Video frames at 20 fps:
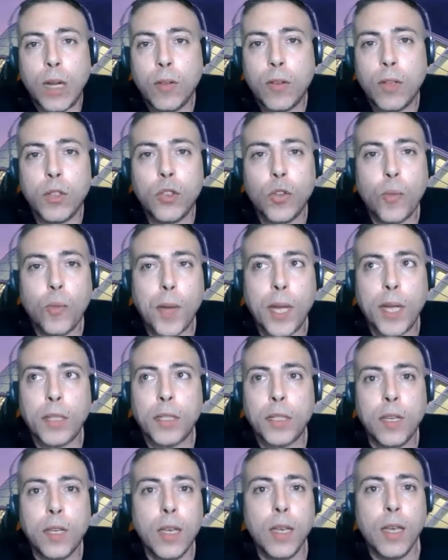cuanto
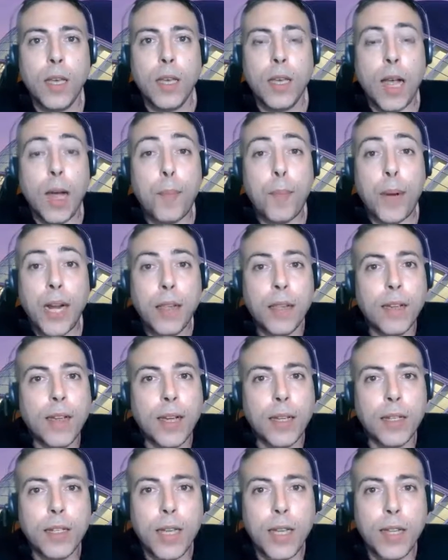más
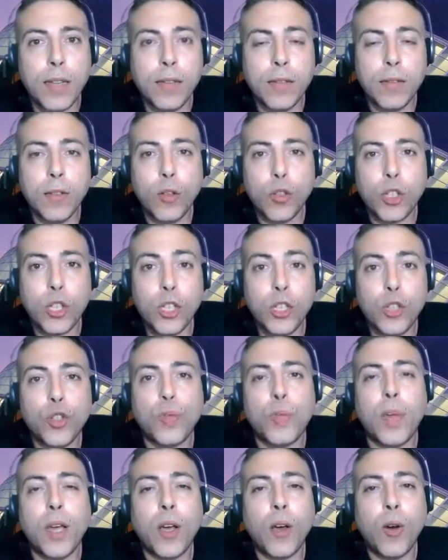aparezcas en los
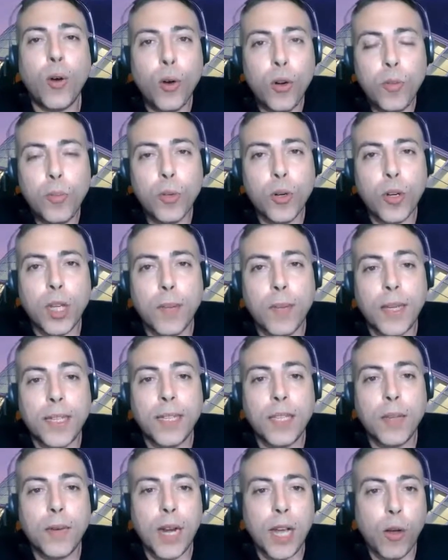sitios mejor, porque
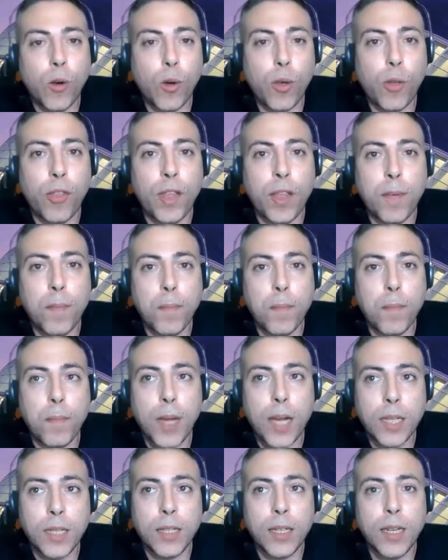más te van a conocer,
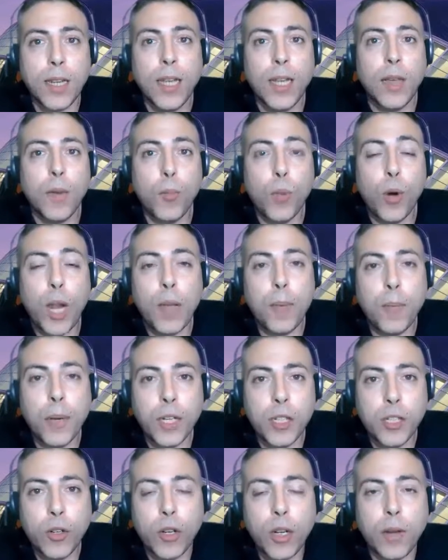más buena
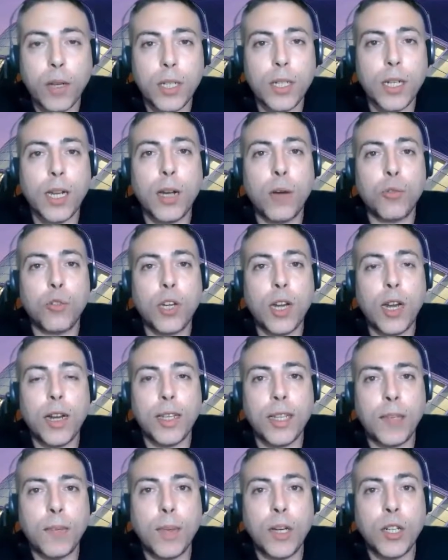impresión le vas a causar
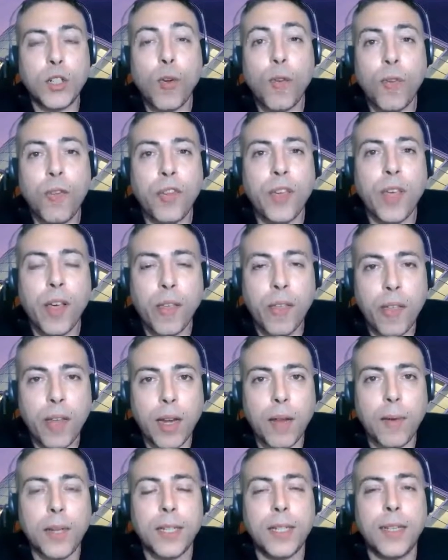y más confianza
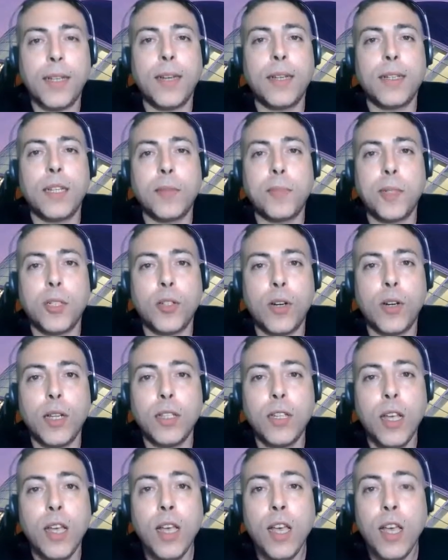le vas a dar a esas
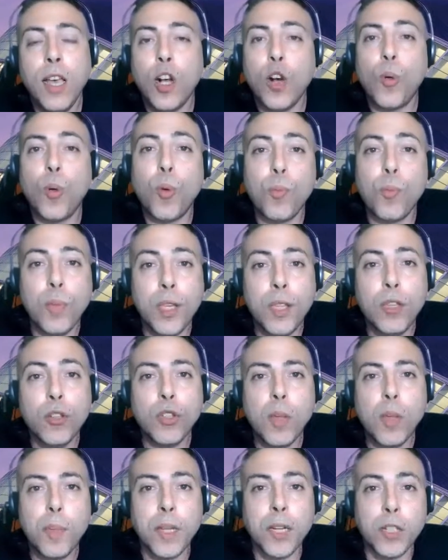personas, como en
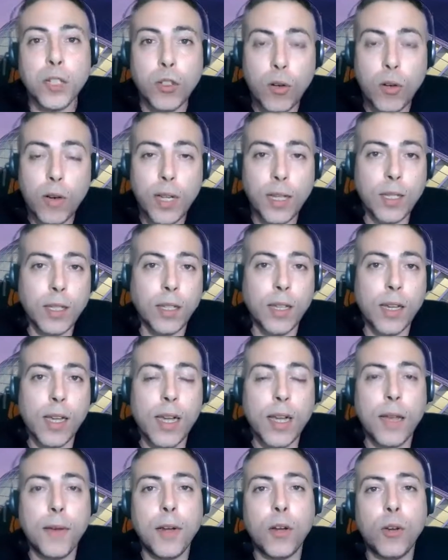vídeos de personas que
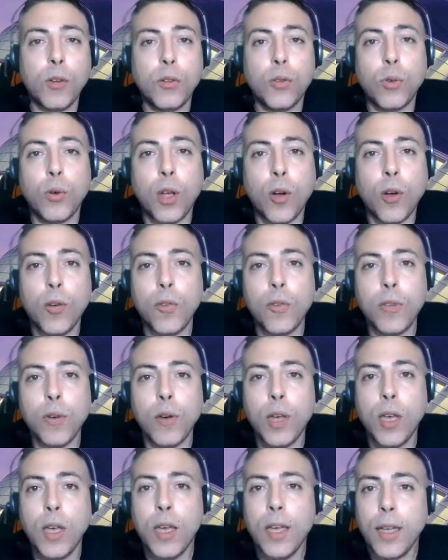tengan que ver con tu
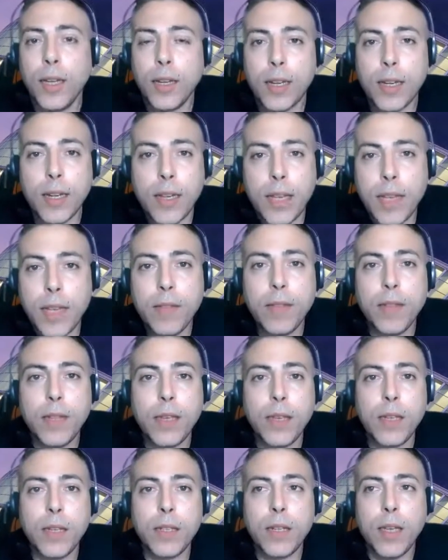negocio,
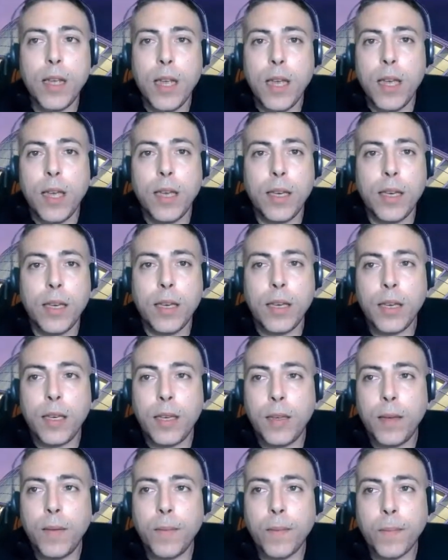clientes,
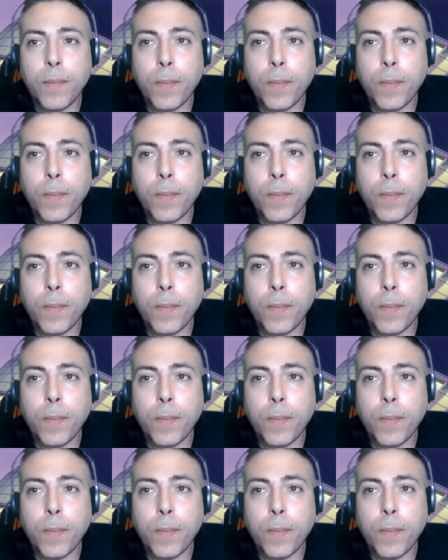eh,